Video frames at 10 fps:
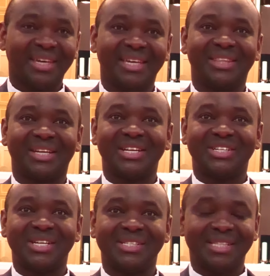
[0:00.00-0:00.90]
I tre
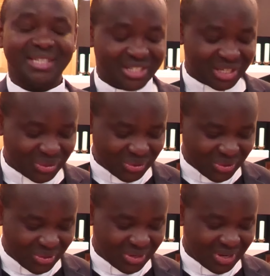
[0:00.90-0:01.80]
gesti di Gesù
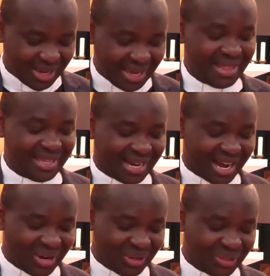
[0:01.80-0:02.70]

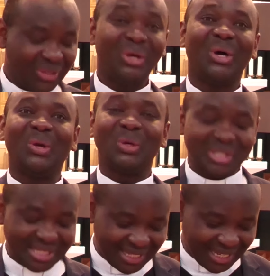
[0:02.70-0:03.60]
indicano lo
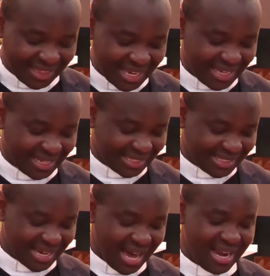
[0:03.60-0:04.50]
stile dei
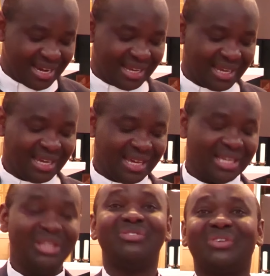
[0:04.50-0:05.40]
cristiani
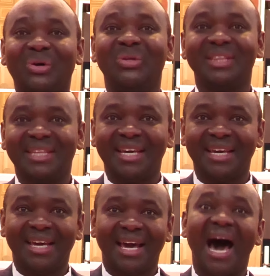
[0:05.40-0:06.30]
di
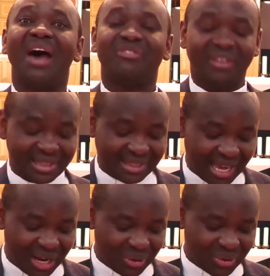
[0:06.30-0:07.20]
fronte al
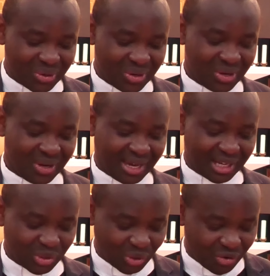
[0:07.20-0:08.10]
fratello che
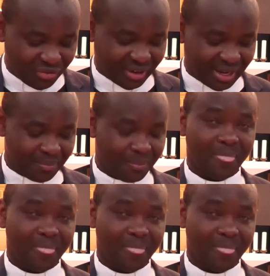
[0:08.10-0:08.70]
soffre.